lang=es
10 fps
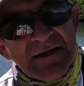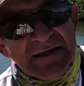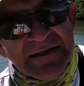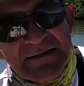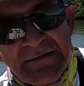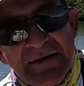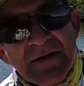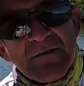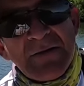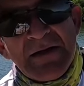que recibe
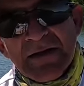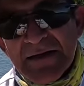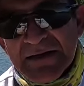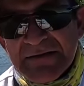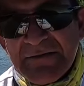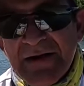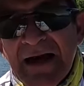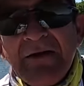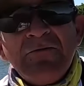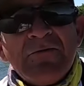la comida, que recibe
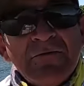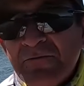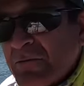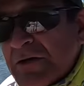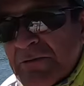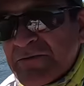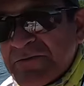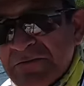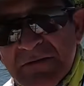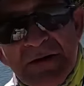algo, porque pues,
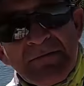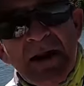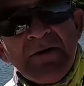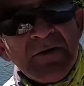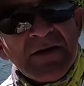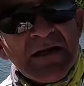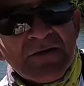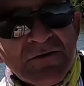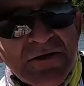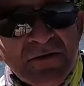de plano ahorita la
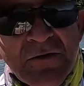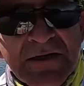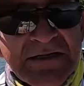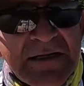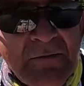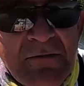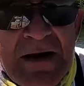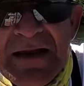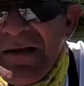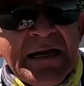cosa todavía sigue muy mal.